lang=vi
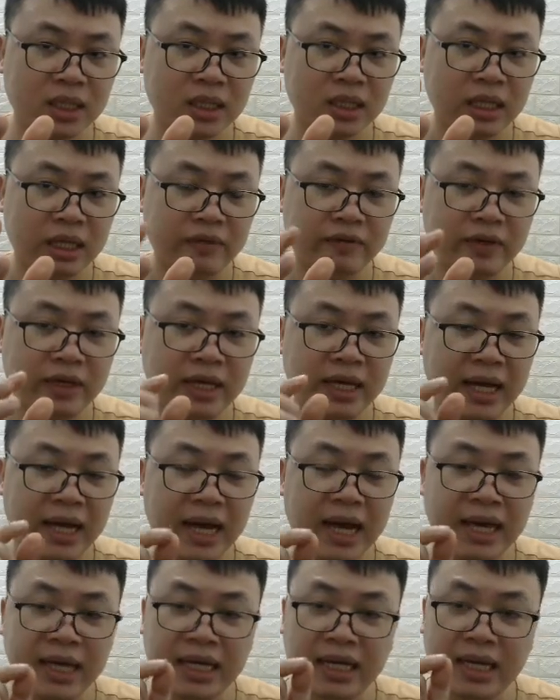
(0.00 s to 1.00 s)
Tại vì
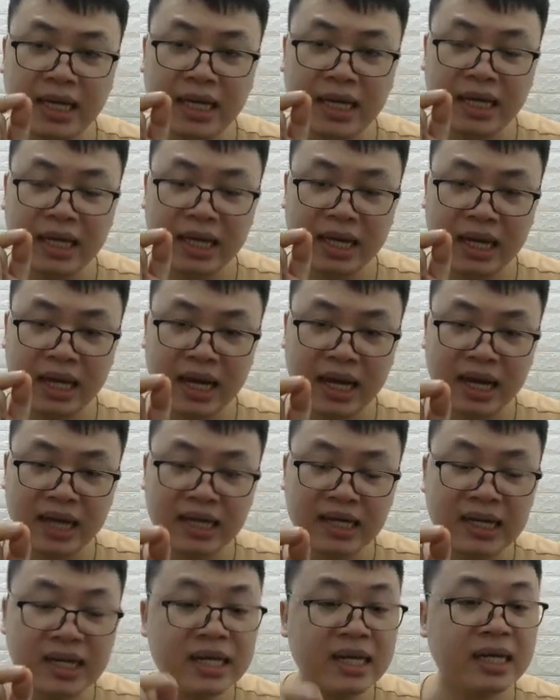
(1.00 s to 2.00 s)
cái hạng
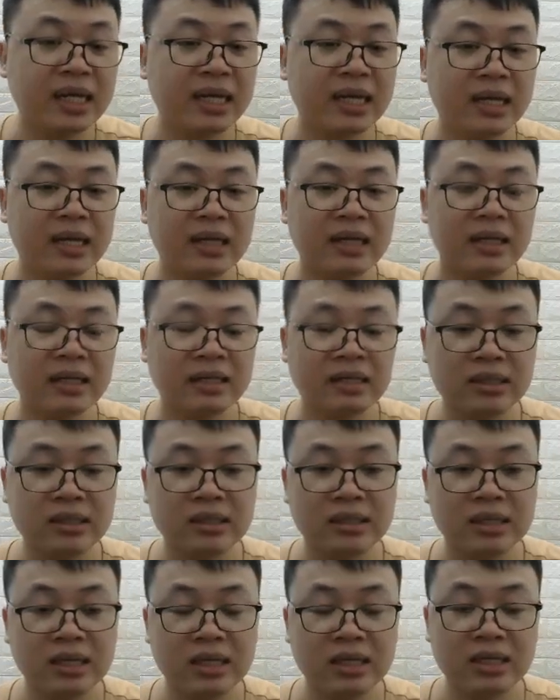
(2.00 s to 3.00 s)
liên ấy,
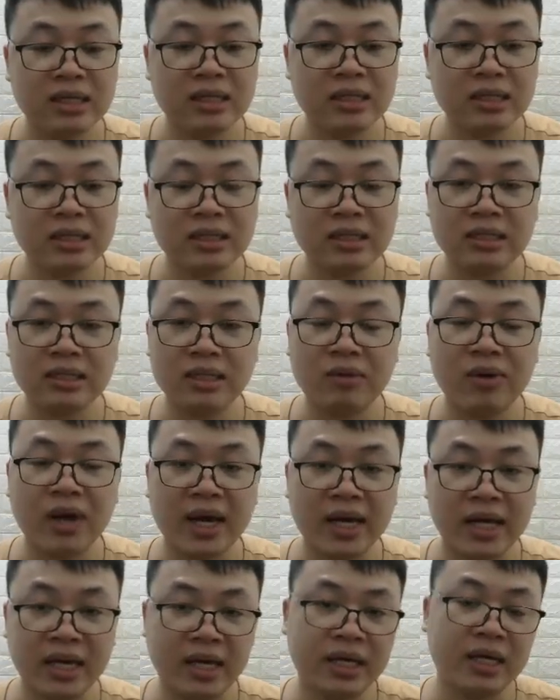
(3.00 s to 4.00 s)
sau
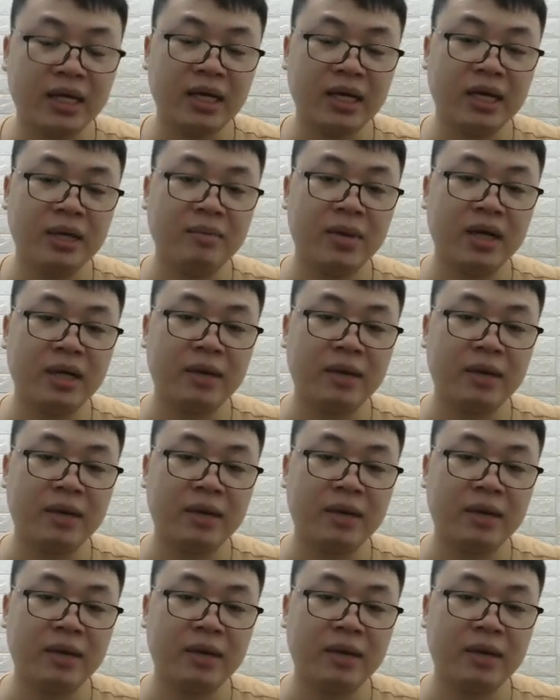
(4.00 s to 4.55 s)
này khi mà